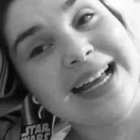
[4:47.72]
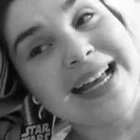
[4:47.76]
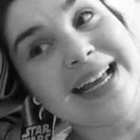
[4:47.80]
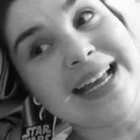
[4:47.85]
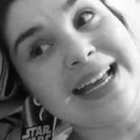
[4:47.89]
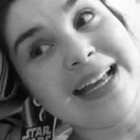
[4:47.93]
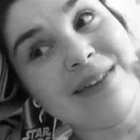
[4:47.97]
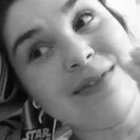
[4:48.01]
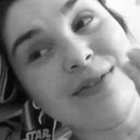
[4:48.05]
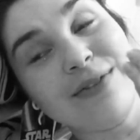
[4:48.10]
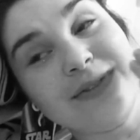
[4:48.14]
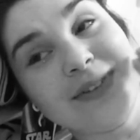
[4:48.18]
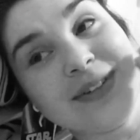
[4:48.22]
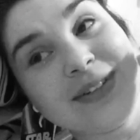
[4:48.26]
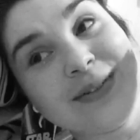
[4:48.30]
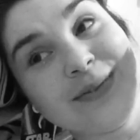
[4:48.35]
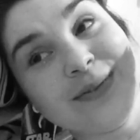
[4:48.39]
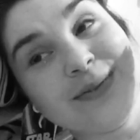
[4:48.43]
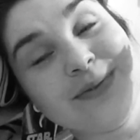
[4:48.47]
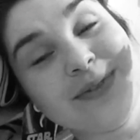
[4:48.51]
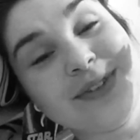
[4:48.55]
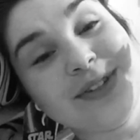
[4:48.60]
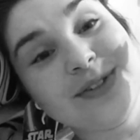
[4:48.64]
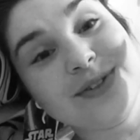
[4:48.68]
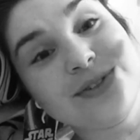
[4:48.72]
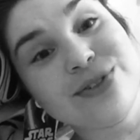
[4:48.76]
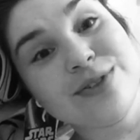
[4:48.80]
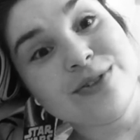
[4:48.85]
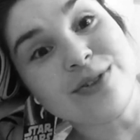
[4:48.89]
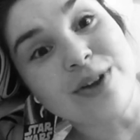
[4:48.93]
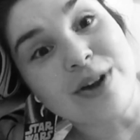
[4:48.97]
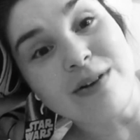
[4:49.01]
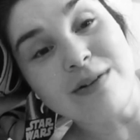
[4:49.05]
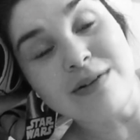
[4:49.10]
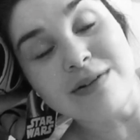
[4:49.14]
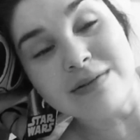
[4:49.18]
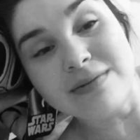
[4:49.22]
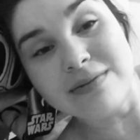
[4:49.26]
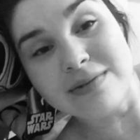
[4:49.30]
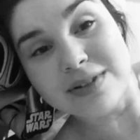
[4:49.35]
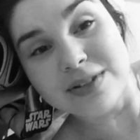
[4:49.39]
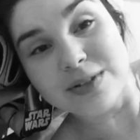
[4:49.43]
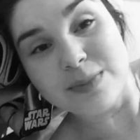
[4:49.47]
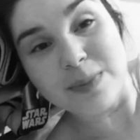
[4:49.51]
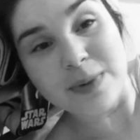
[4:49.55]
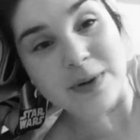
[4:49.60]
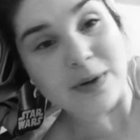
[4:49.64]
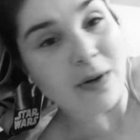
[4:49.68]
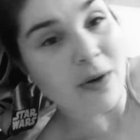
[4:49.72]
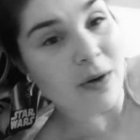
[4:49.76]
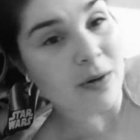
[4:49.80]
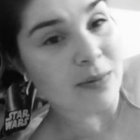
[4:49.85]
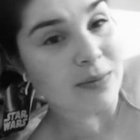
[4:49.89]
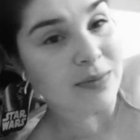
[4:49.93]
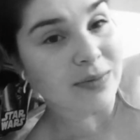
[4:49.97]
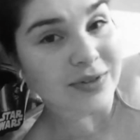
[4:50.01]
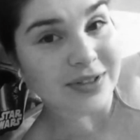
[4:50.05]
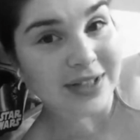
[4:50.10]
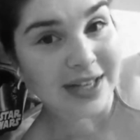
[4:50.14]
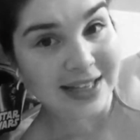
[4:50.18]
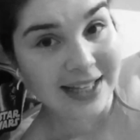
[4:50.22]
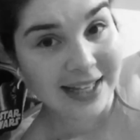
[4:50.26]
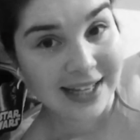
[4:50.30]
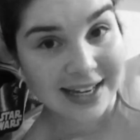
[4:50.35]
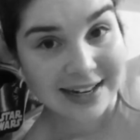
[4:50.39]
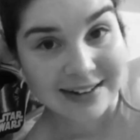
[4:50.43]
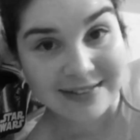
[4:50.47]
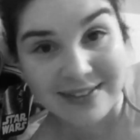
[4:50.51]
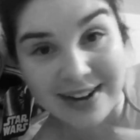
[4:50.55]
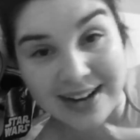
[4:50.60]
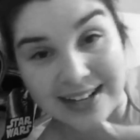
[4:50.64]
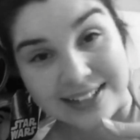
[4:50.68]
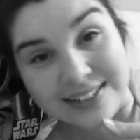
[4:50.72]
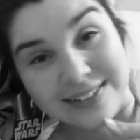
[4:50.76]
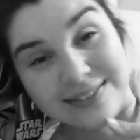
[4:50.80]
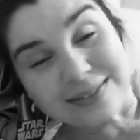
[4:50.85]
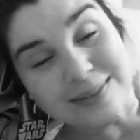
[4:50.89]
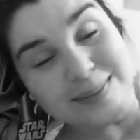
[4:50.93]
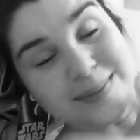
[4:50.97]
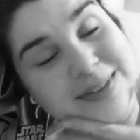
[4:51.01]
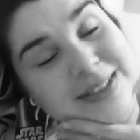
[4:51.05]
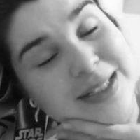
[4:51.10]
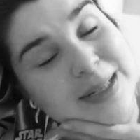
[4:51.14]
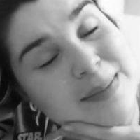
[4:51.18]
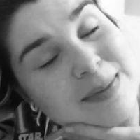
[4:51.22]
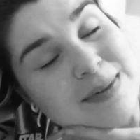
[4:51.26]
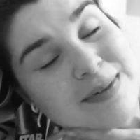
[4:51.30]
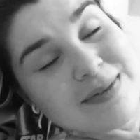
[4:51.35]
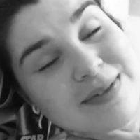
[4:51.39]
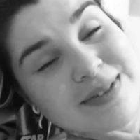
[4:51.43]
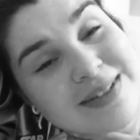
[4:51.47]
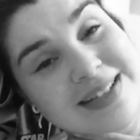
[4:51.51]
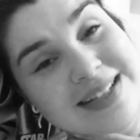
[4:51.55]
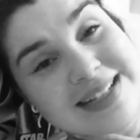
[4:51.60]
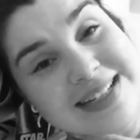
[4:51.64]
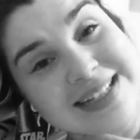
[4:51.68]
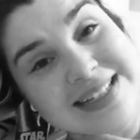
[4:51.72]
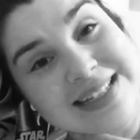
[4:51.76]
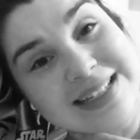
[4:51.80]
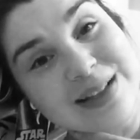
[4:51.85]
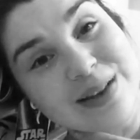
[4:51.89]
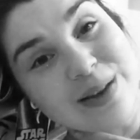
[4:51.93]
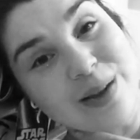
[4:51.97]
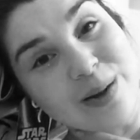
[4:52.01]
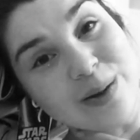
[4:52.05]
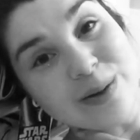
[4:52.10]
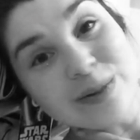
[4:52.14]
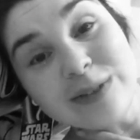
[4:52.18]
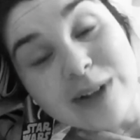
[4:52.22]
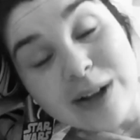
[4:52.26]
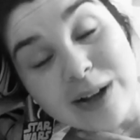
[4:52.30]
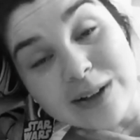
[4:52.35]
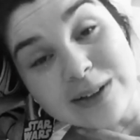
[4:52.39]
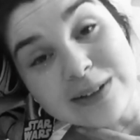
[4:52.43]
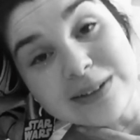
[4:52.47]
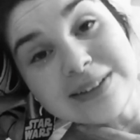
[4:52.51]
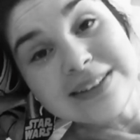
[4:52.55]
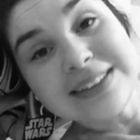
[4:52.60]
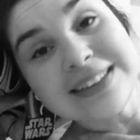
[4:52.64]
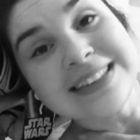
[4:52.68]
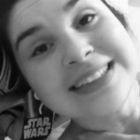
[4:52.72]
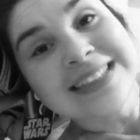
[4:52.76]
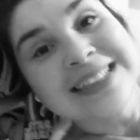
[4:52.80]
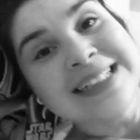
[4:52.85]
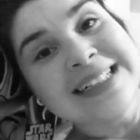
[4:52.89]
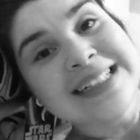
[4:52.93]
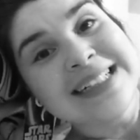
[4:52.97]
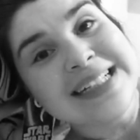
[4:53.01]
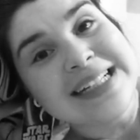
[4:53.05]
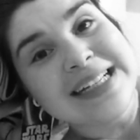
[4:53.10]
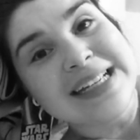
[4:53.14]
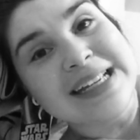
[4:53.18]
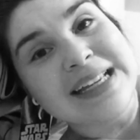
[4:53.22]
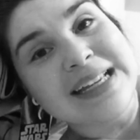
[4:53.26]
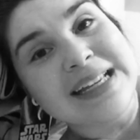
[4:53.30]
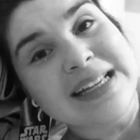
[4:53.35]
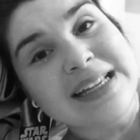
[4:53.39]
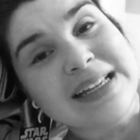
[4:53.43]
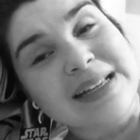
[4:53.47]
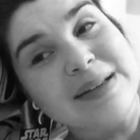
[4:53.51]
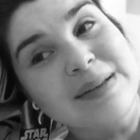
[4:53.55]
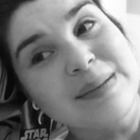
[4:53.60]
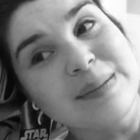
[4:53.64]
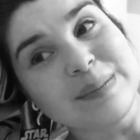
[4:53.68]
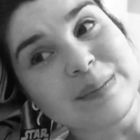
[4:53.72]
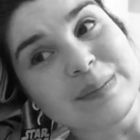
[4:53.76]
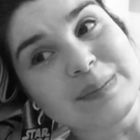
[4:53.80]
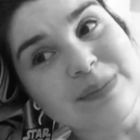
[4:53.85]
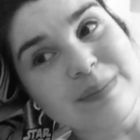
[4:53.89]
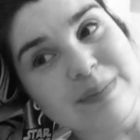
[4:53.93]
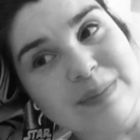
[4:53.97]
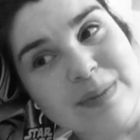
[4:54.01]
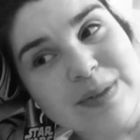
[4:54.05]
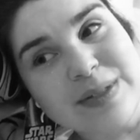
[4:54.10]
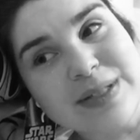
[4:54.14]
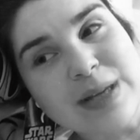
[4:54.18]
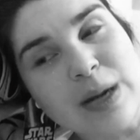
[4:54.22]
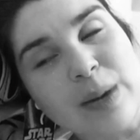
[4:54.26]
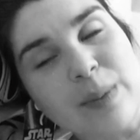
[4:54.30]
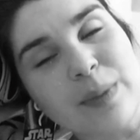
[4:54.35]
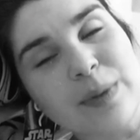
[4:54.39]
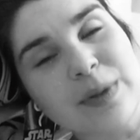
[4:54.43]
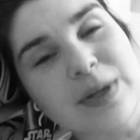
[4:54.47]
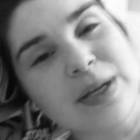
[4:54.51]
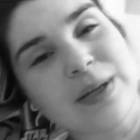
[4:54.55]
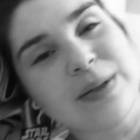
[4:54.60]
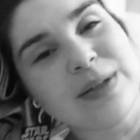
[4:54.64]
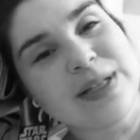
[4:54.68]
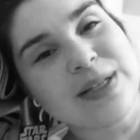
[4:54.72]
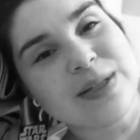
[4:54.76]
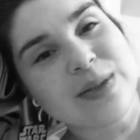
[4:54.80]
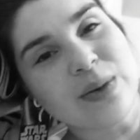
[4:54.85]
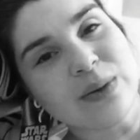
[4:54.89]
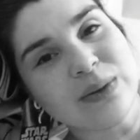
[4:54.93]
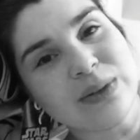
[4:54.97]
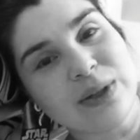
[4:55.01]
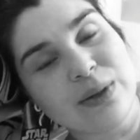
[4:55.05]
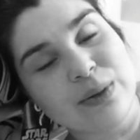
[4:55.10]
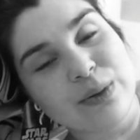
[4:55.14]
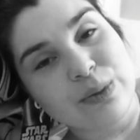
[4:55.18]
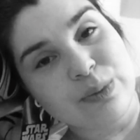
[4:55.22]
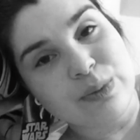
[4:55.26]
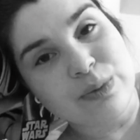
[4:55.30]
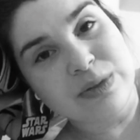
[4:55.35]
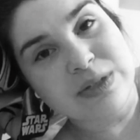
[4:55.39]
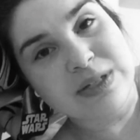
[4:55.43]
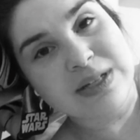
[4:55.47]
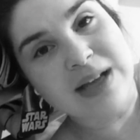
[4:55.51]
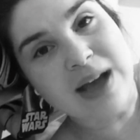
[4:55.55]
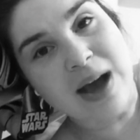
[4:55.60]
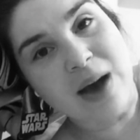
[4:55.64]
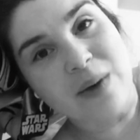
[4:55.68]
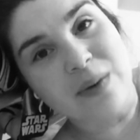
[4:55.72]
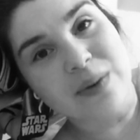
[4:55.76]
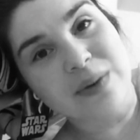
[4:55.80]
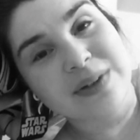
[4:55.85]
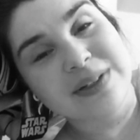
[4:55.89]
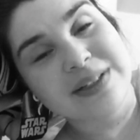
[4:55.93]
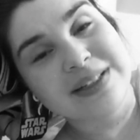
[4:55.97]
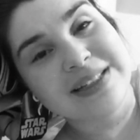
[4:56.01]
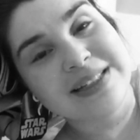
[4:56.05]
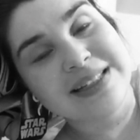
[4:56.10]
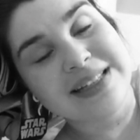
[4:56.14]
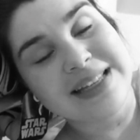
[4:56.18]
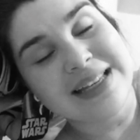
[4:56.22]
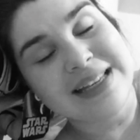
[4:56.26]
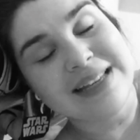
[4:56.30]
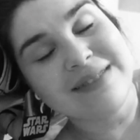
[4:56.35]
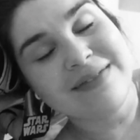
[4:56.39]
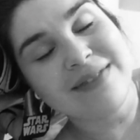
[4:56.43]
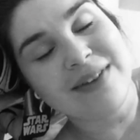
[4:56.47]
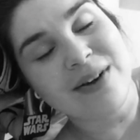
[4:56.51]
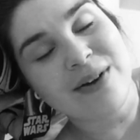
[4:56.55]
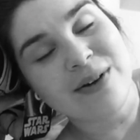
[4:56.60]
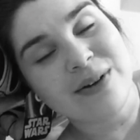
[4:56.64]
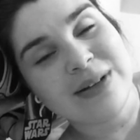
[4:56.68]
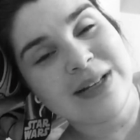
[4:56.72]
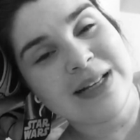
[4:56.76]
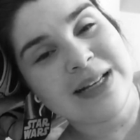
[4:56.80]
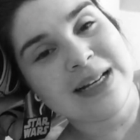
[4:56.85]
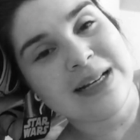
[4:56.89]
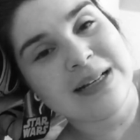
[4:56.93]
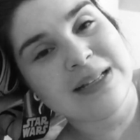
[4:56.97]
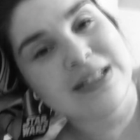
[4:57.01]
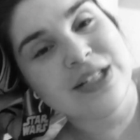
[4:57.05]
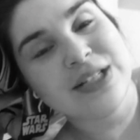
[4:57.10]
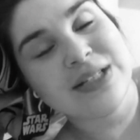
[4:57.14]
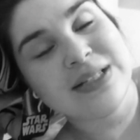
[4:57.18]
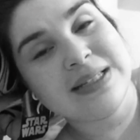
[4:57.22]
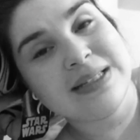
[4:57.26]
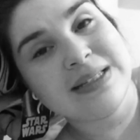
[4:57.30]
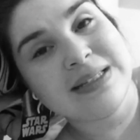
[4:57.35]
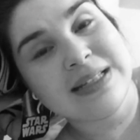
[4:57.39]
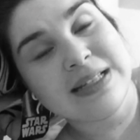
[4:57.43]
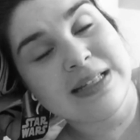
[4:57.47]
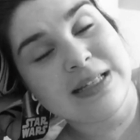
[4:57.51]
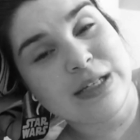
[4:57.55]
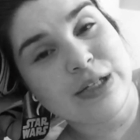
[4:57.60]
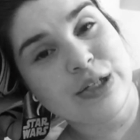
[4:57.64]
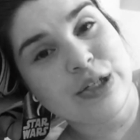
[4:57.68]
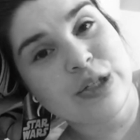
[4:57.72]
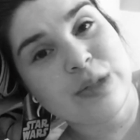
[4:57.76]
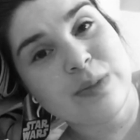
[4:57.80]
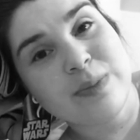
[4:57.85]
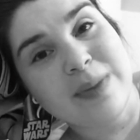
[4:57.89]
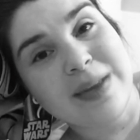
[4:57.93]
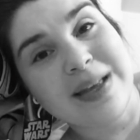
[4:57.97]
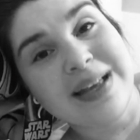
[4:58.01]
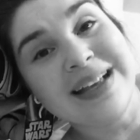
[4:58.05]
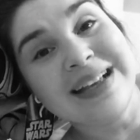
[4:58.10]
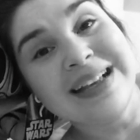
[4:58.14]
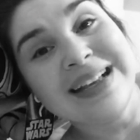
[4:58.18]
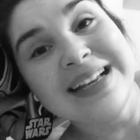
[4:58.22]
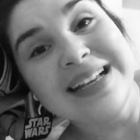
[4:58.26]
É, vou fazer um vídeo só com o super combo, já tá gravado, vou mostrar pra vocês logo logo e mostrar um pouquinho desse conteúdo musical que vai rolar na CCXP.